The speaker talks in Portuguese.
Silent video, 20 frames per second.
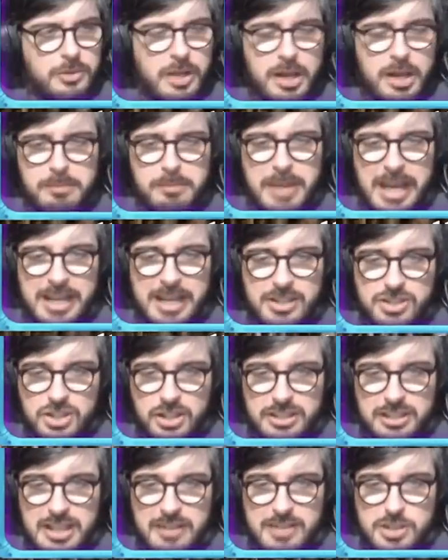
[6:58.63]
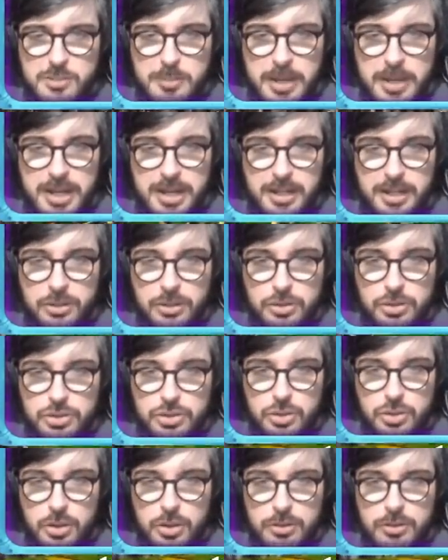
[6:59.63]
Não era bem isso que eu tava esperando do
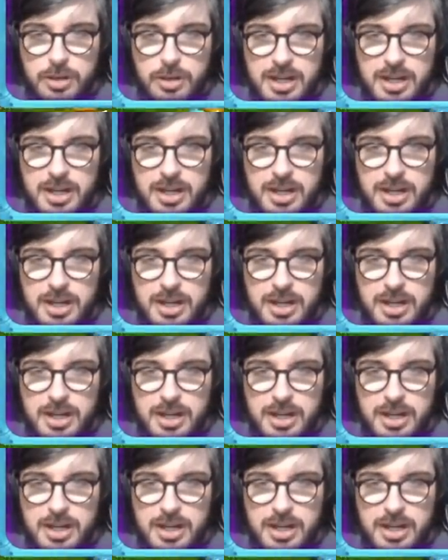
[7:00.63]
jogo.